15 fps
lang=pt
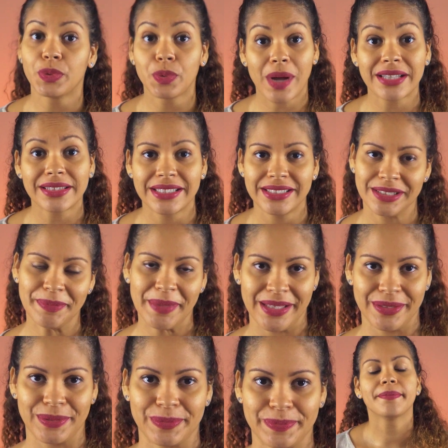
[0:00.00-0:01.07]
o
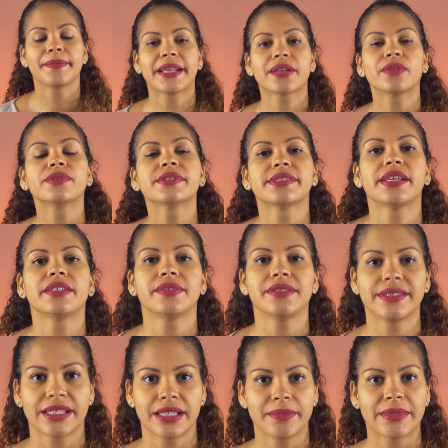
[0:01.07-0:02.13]
atendimento. Preconceito e
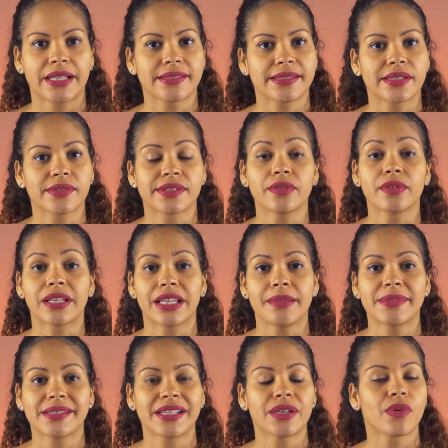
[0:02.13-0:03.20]
discriminação são
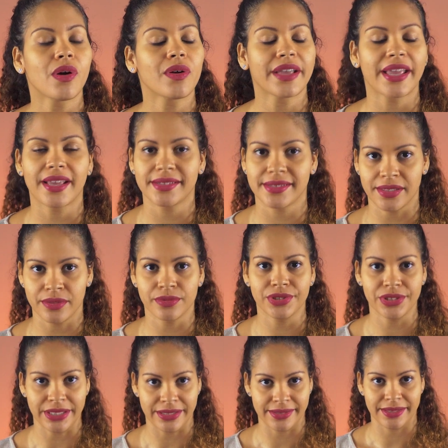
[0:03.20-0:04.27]
crimes em qualquer
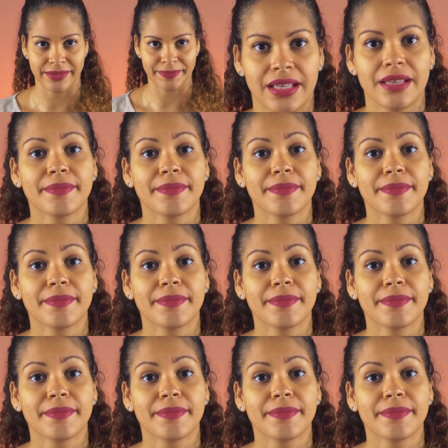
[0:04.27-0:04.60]
circunstância.